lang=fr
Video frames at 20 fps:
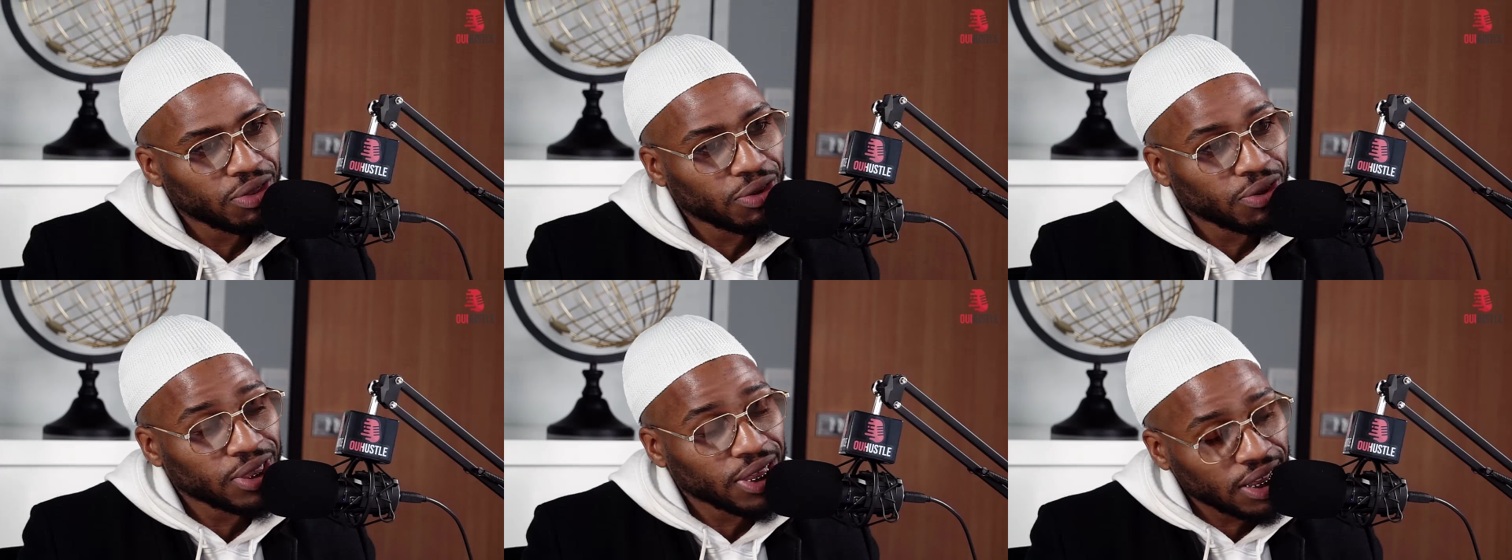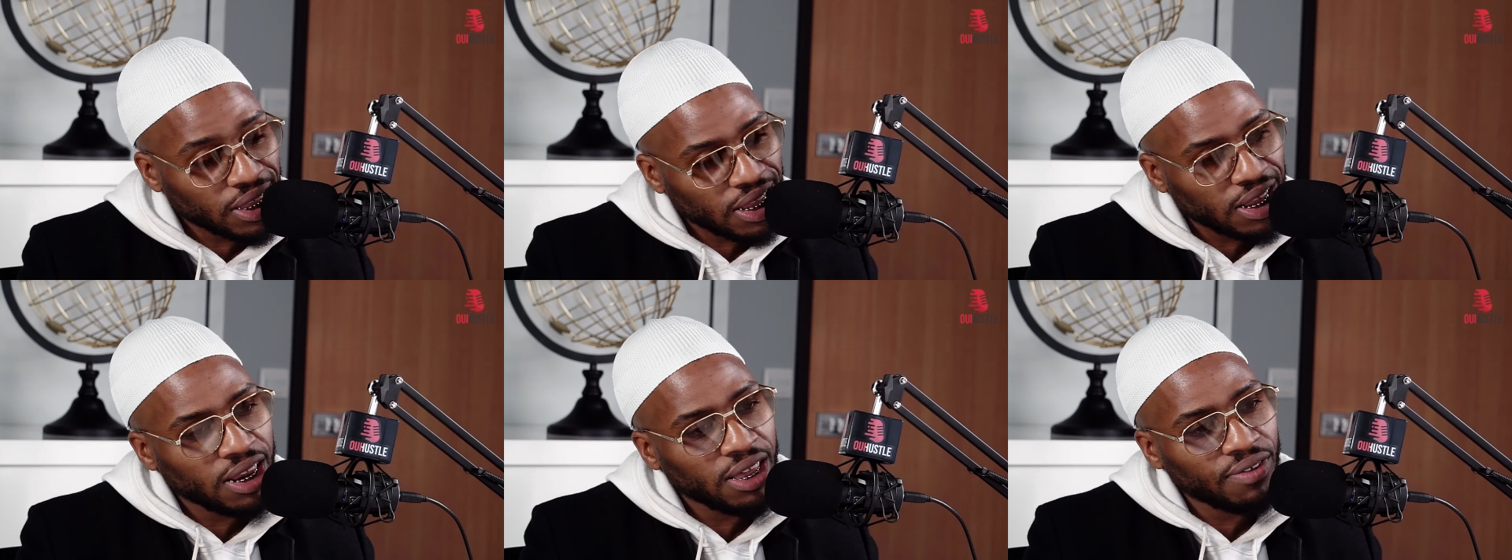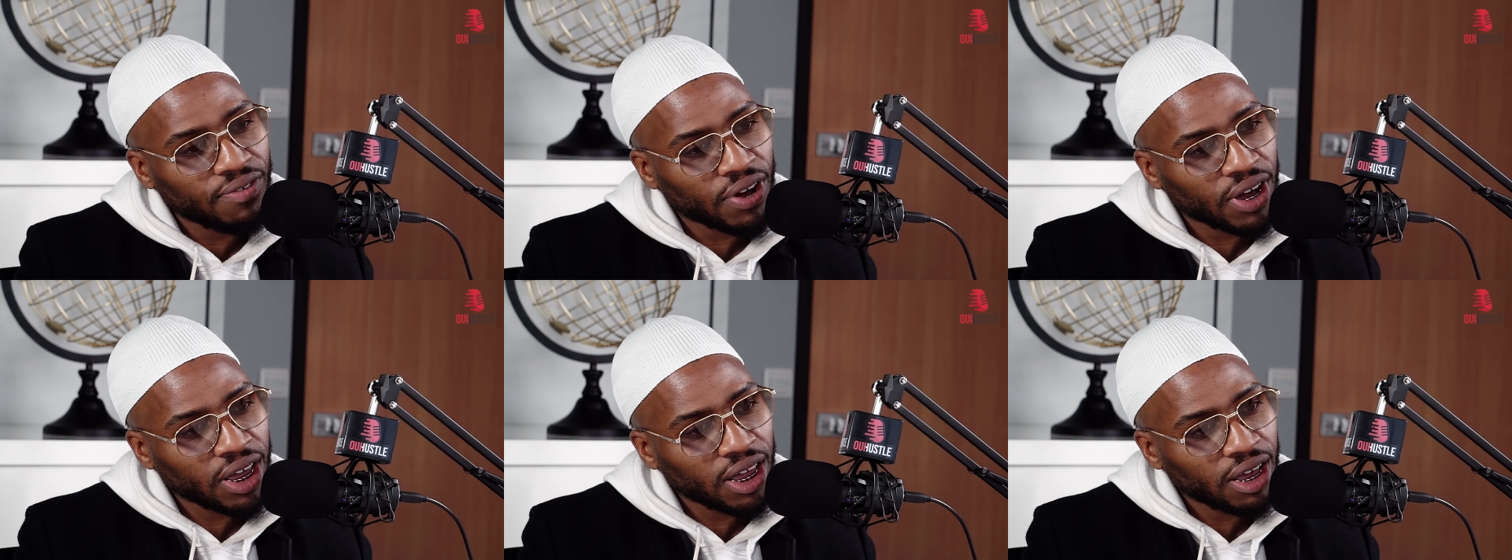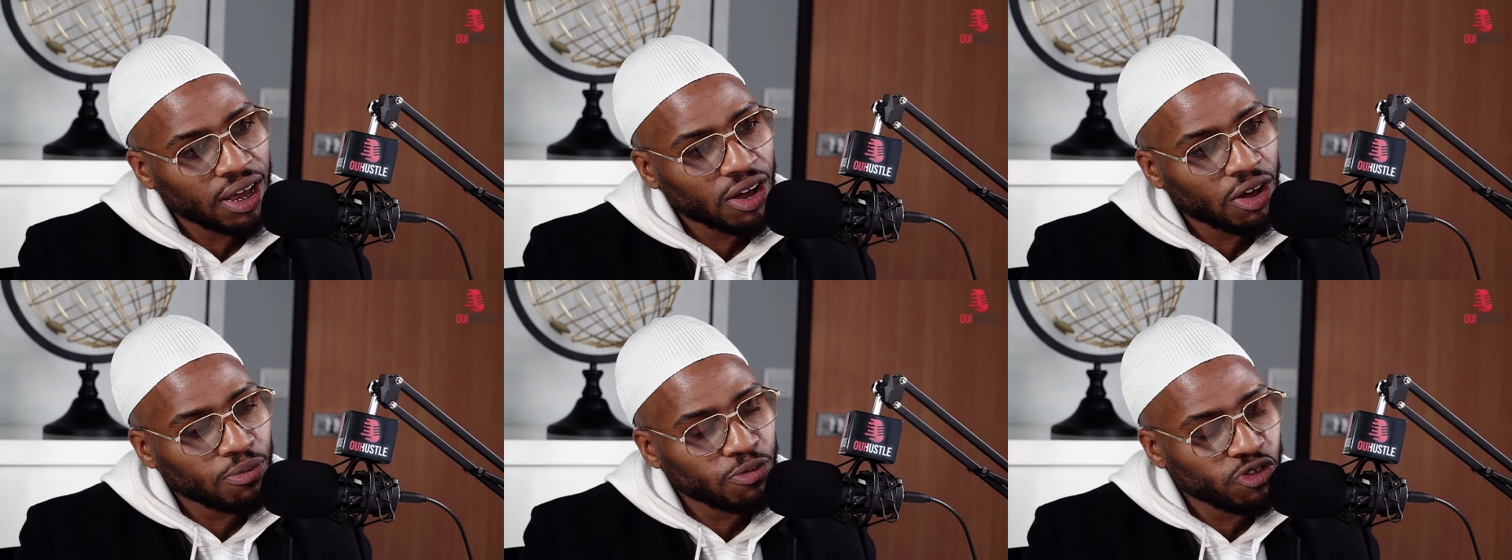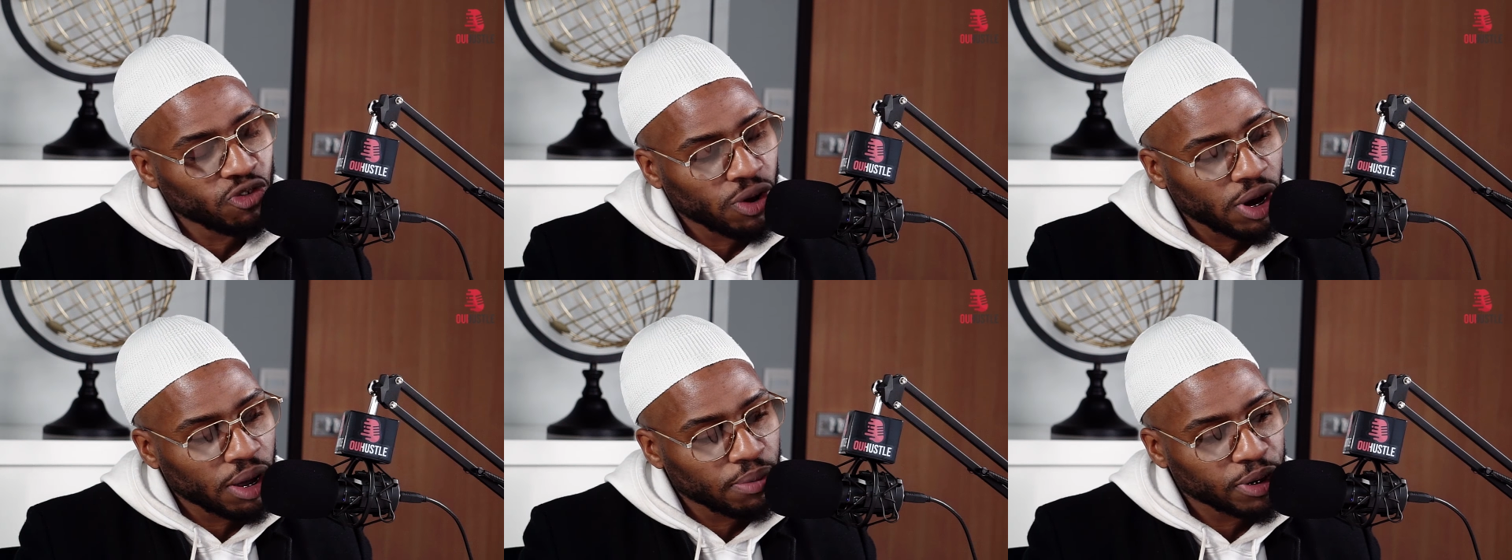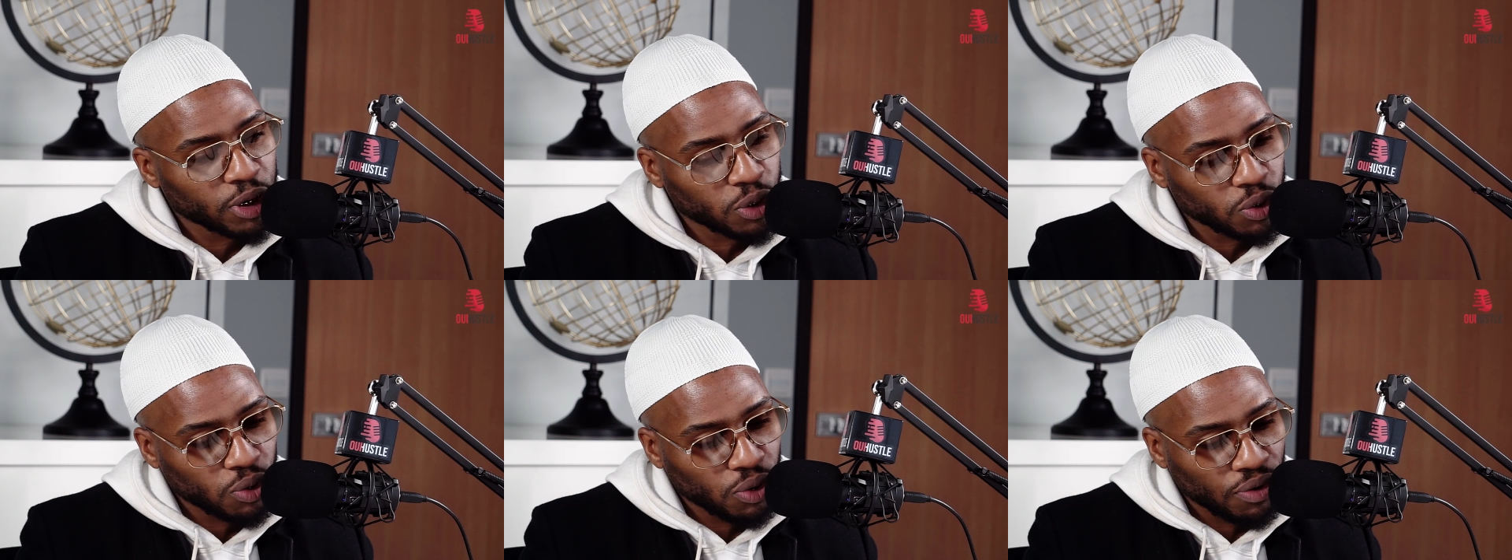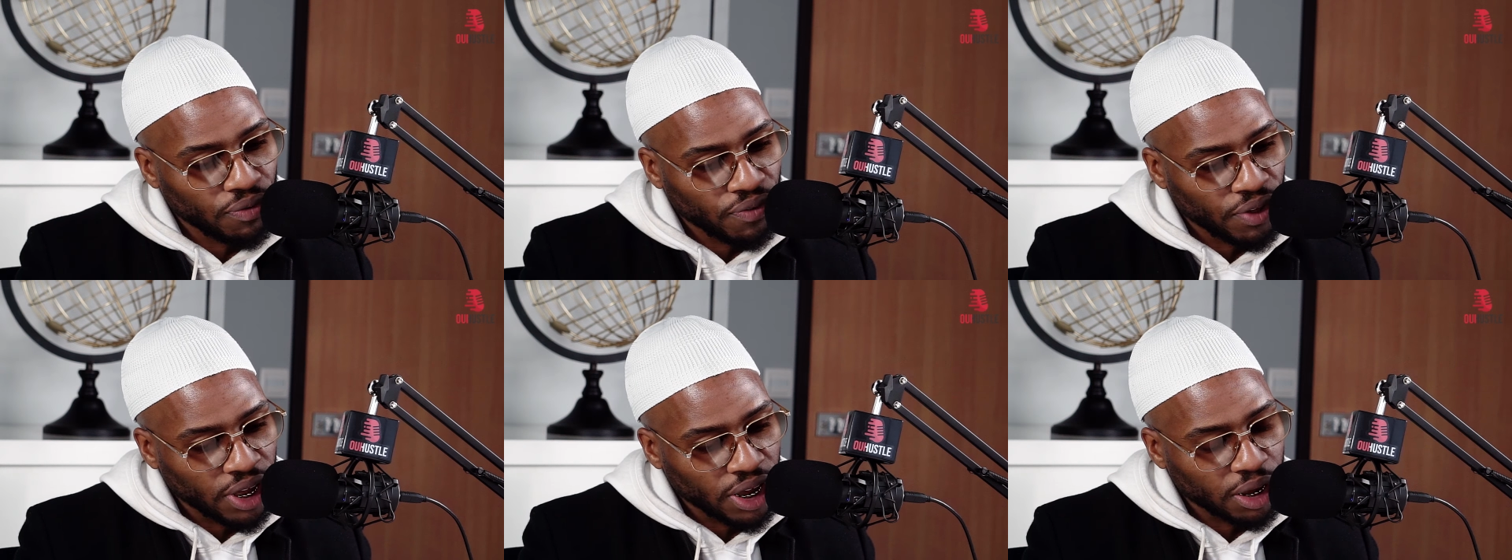de t'être livré comme tu as l'habitude de
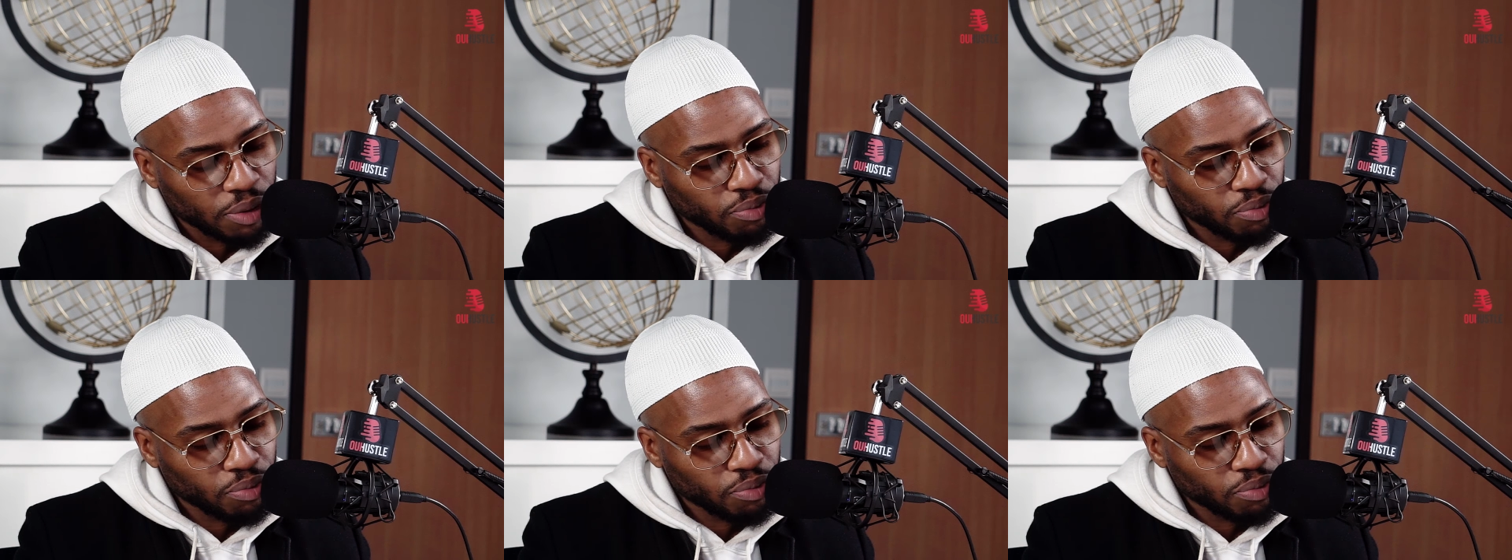le faire.